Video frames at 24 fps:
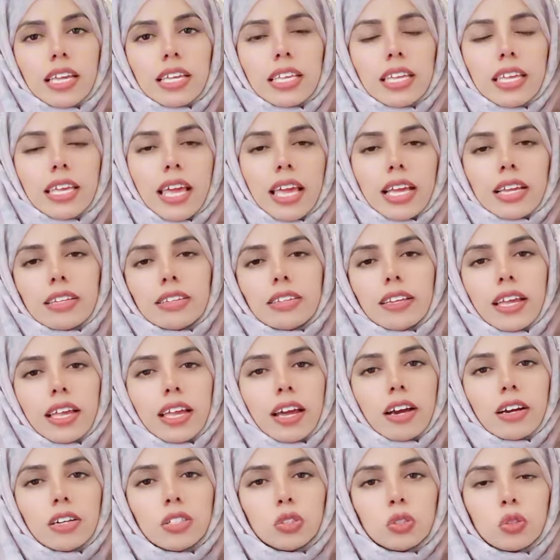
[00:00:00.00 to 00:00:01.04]
की एक
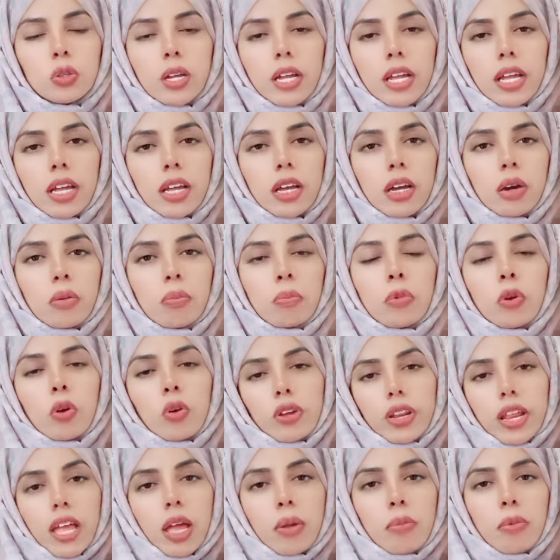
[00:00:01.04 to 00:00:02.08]
नया जो है
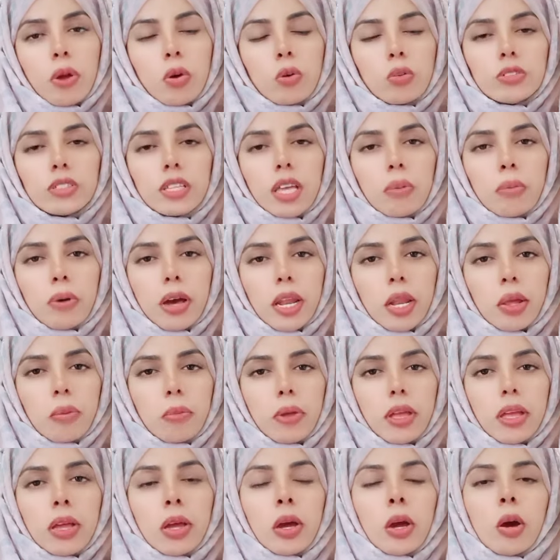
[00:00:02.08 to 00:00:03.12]
प्रोग्राम है उसके बारे
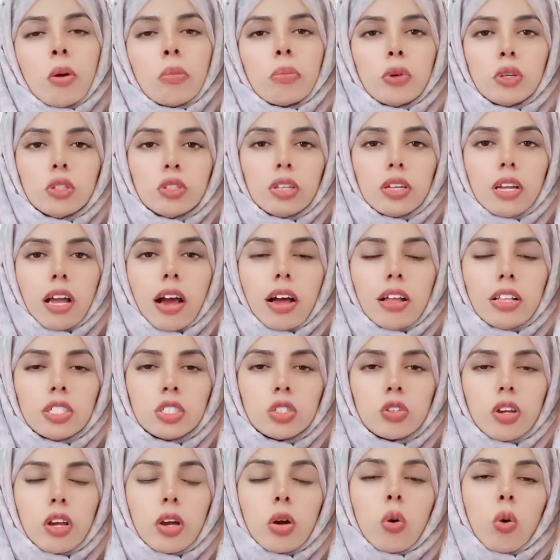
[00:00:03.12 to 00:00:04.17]
में पुर्तगाल जो
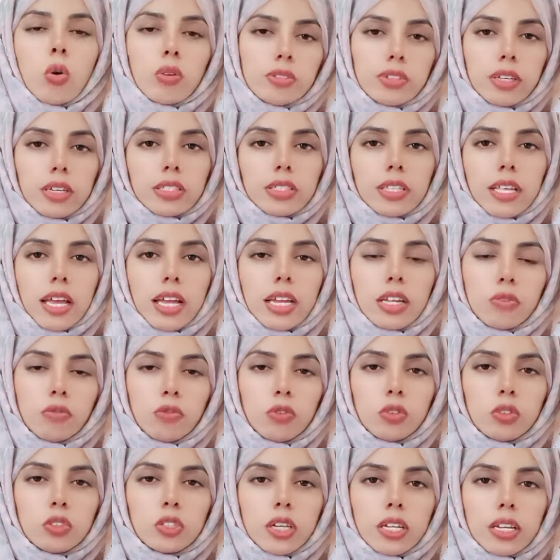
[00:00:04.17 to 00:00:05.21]
है हो सकता है इन
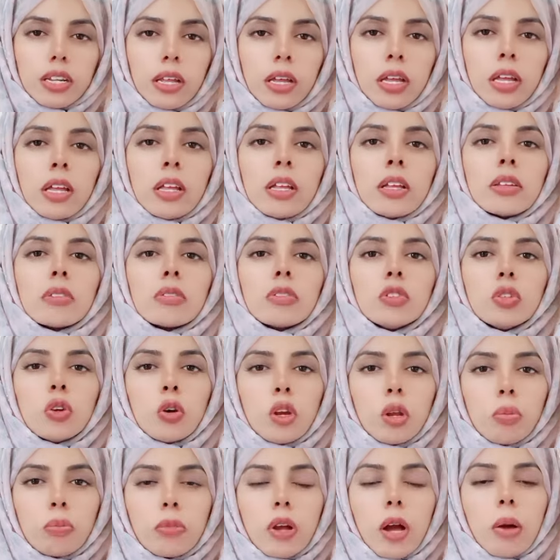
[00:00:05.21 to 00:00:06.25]
फ्यूचर
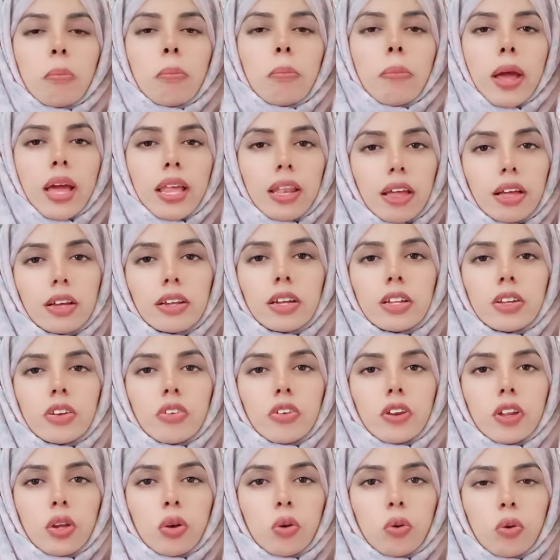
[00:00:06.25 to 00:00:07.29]
यूरोप का पहला
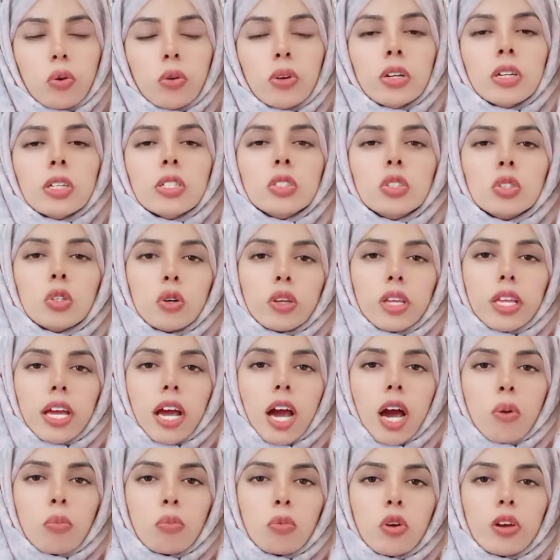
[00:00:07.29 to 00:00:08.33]
कंट्री हो जो कि
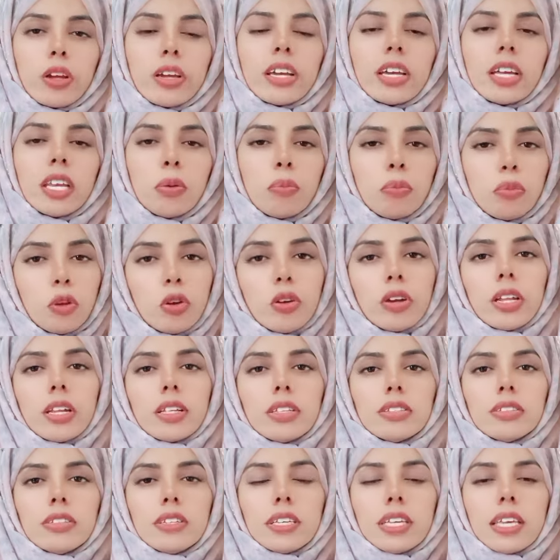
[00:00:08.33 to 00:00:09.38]
आपको क्रिप्टो
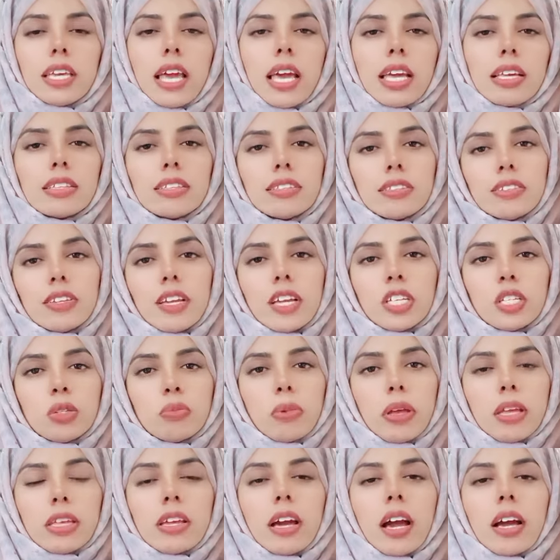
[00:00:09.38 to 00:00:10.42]
करेंसी की एक्सचेंज
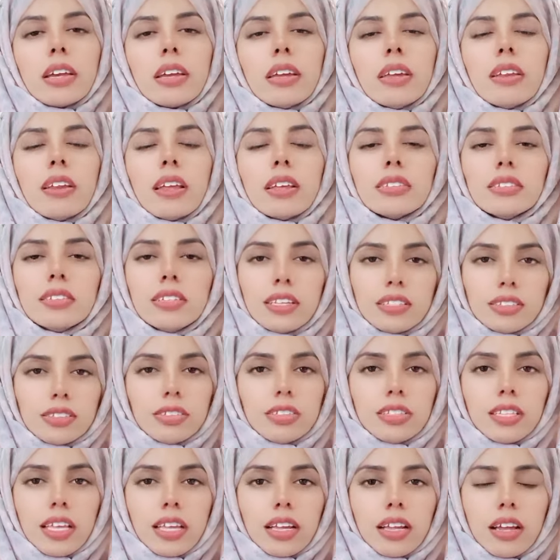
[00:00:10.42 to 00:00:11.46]
में यहाँ की रेजिडेंसी
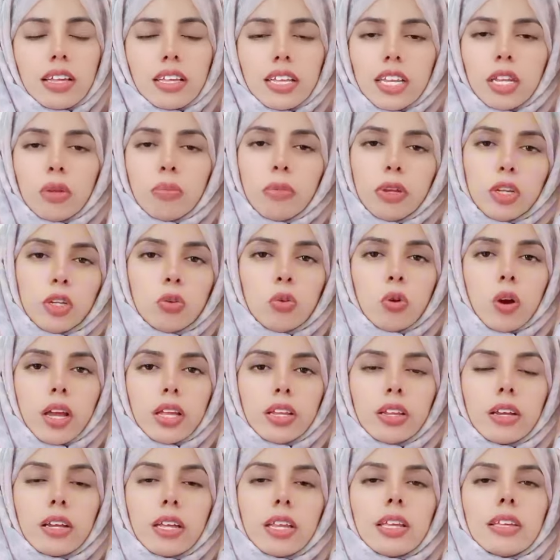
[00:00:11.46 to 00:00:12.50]
देगा यानी बिटकॉइन
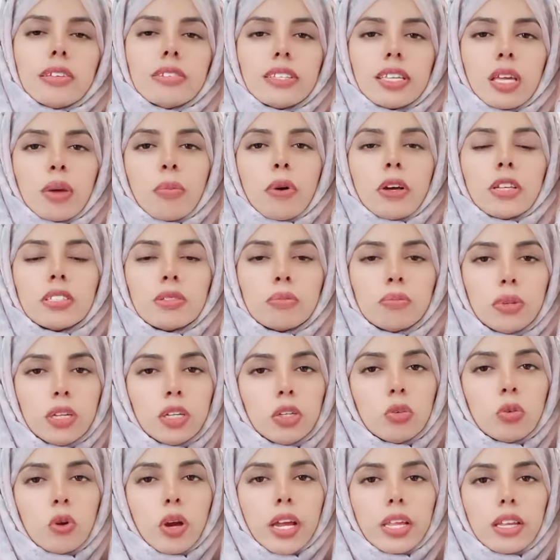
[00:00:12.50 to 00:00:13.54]
अगर किसी के पास
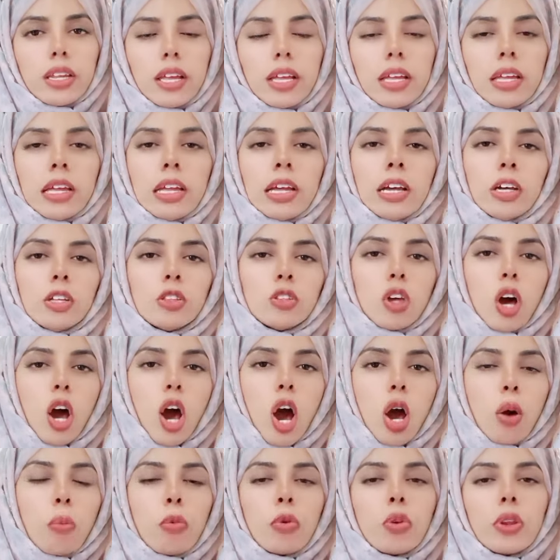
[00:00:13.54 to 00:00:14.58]
बिटकॉइन है तो
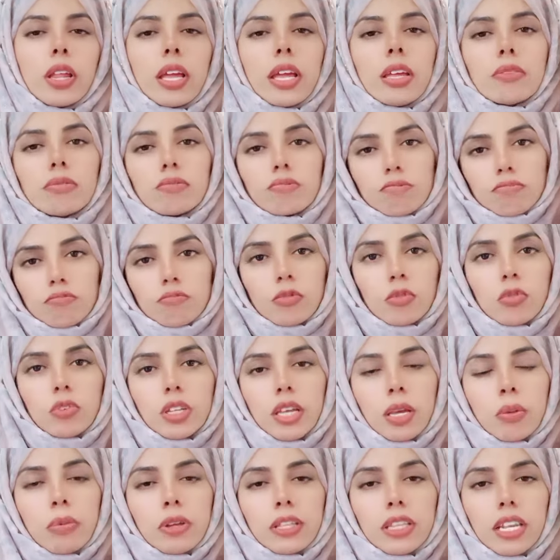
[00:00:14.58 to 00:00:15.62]
आप उन्हें उनके
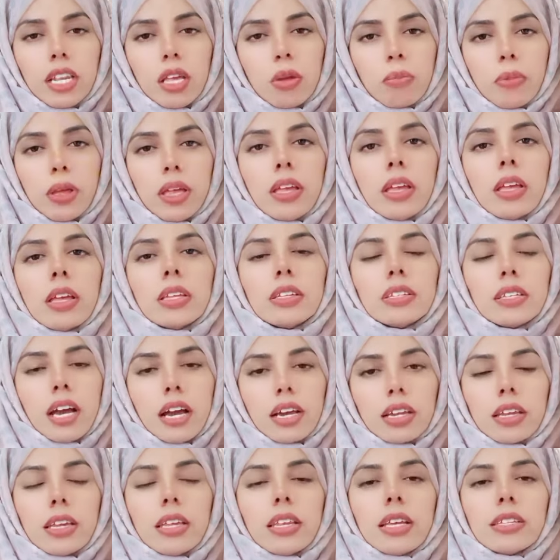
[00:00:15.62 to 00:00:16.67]
बदले में यहाँ
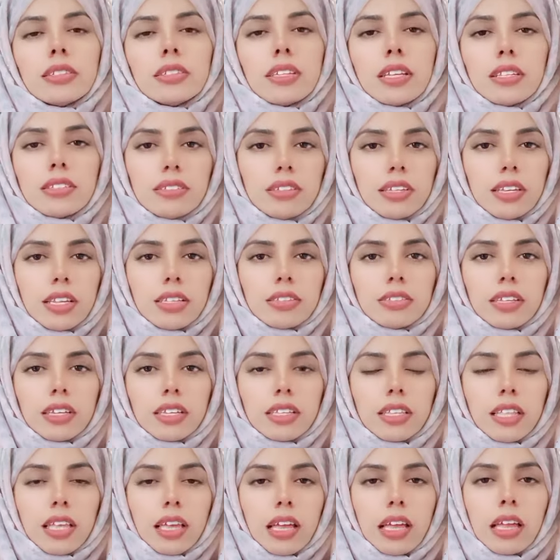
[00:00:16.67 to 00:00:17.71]
की रेजिडेंसी दे
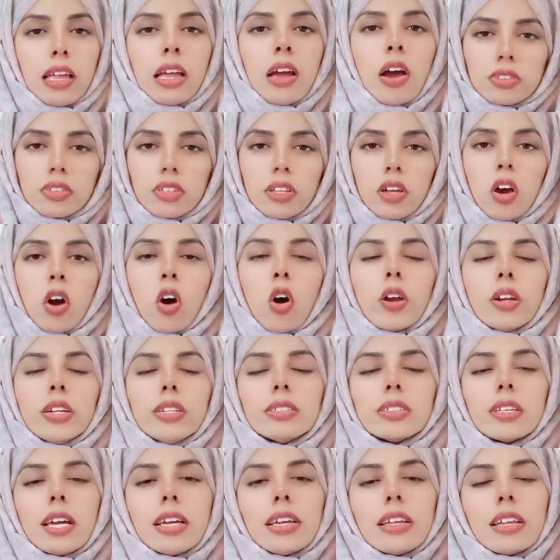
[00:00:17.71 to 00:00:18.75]
सकते हैं और
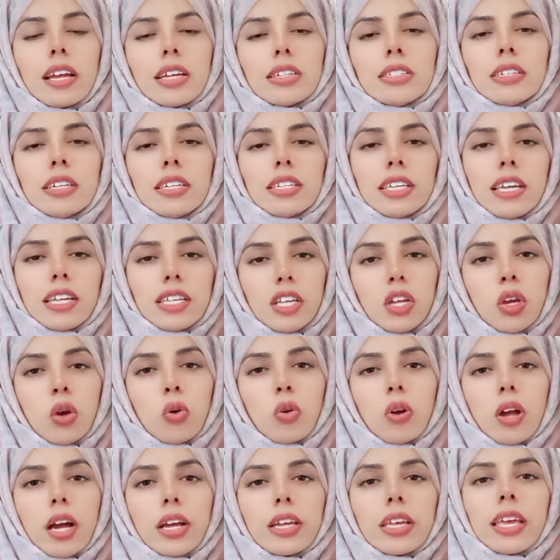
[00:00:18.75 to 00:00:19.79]
इसका क्राइटेरिया ये
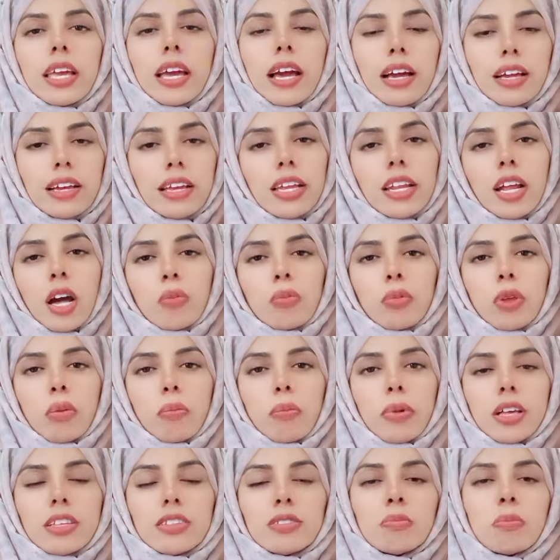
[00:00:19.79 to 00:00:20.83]
होगा कि अगर आपके
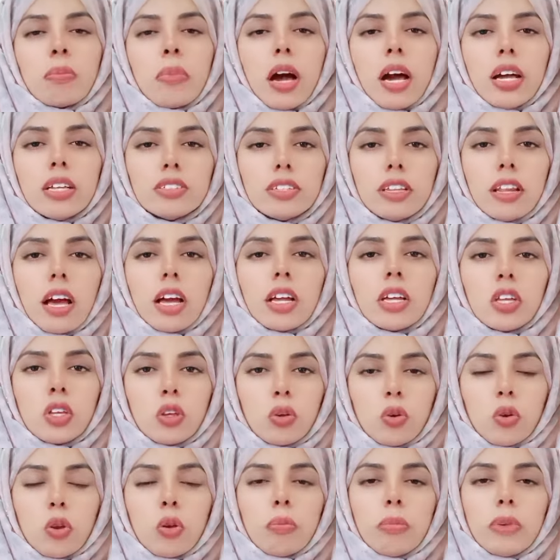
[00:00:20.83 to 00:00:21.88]
पास पाँच लाख
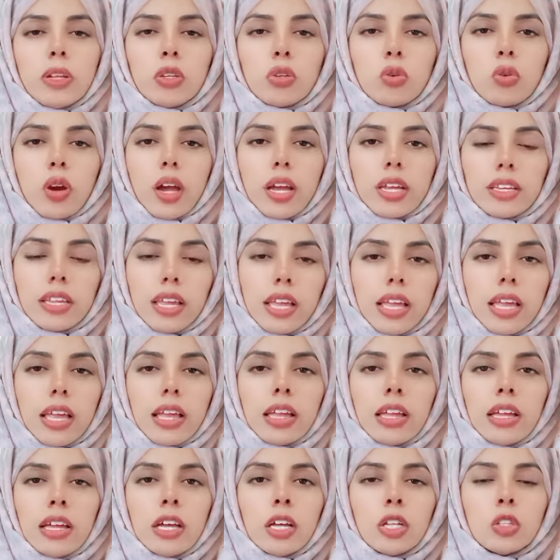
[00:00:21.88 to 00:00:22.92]
यूरो बिटकॉइन है
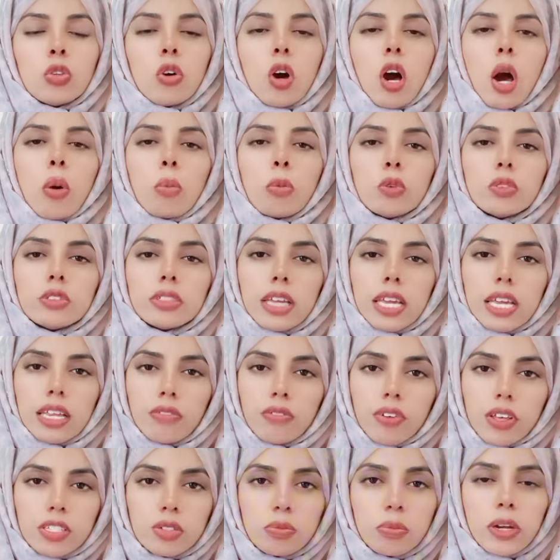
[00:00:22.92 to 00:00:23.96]
तो आप उसकी
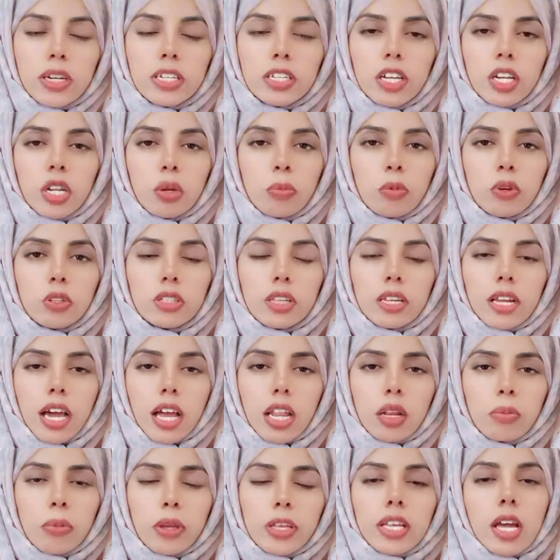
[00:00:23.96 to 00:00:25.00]
इन्वेस्टमेंट करें पुर्तगाल
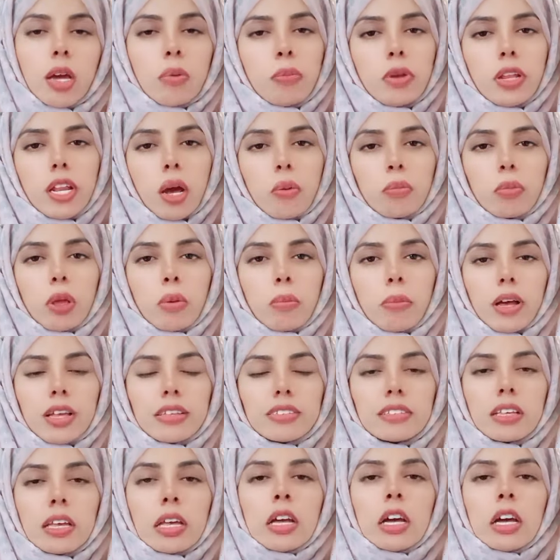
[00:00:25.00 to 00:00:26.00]
में या फिर आपके पास